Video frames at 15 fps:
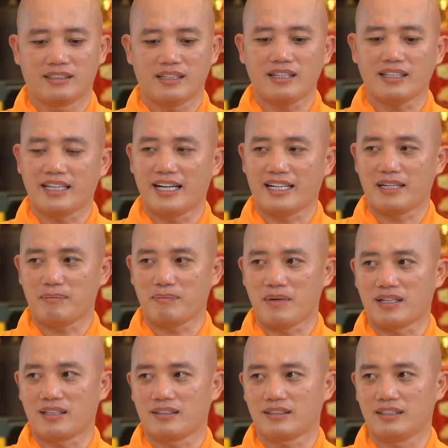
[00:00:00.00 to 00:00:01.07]
tất cả các
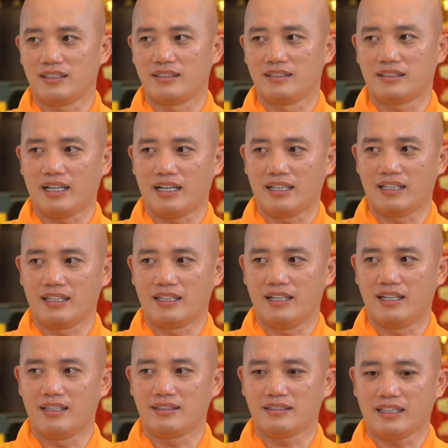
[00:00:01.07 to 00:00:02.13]
bậc, từ thầy
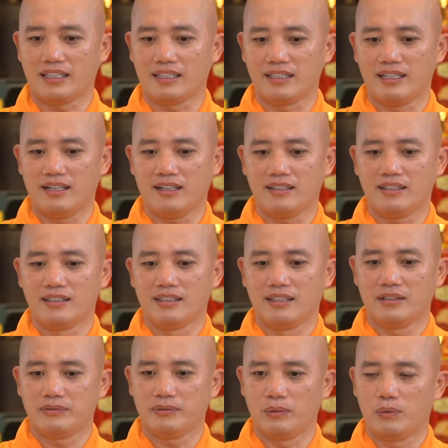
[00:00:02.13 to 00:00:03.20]
lớn, thầy nhỏ,
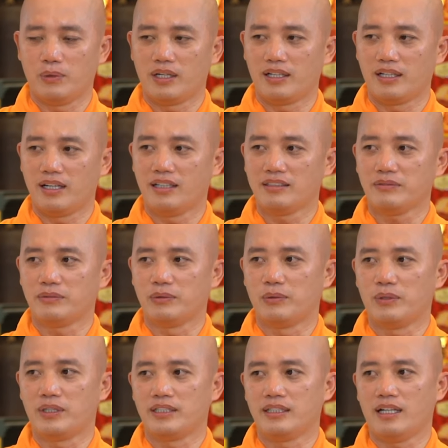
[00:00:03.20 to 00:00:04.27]
phụ huynh lớn, phụ
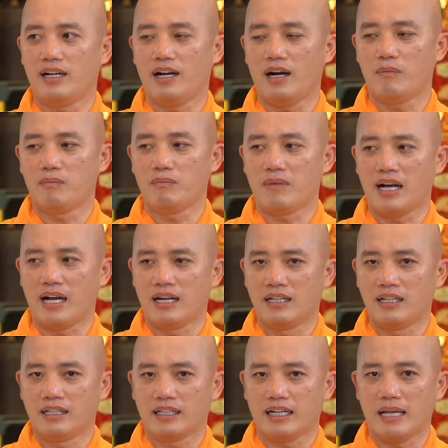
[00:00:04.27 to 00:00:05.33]
huynh nhỏ, ông bà.
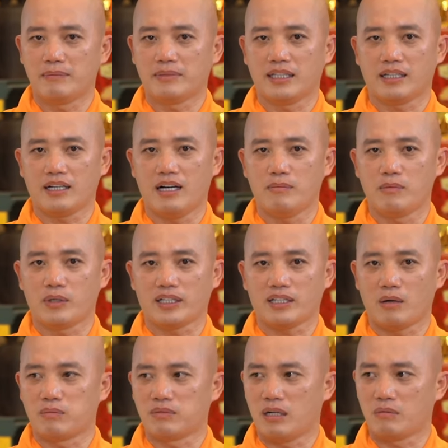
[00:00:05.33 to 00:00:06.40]
Các em sẽ có một cái
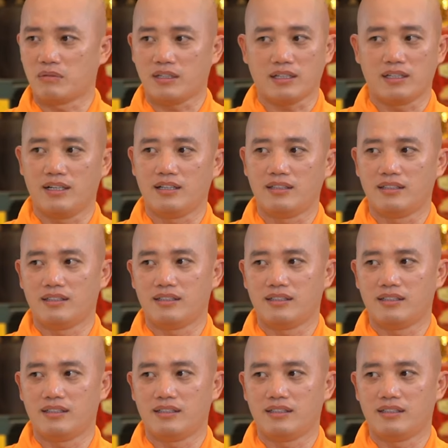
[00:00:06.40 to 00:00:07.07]
cộng đồng rất là lớn.